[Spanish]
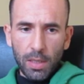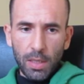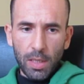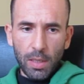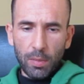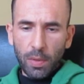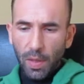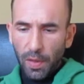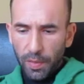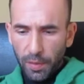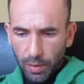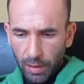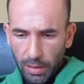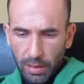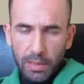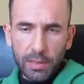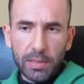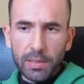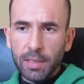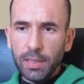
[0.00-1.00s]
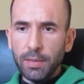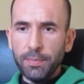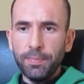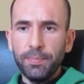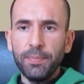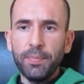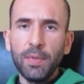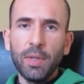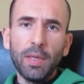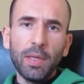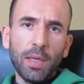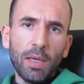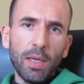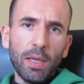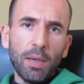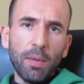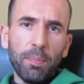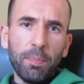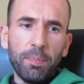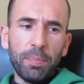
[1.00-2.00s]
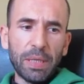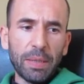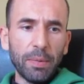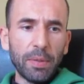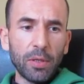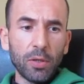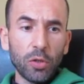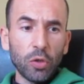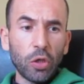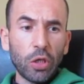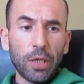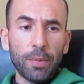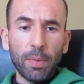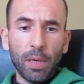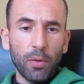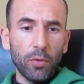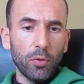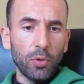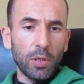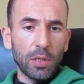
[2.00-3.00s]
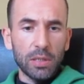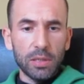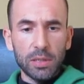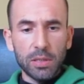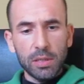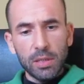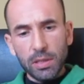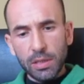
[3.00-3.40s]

voy a hacer una lista. Primero con quemaduras.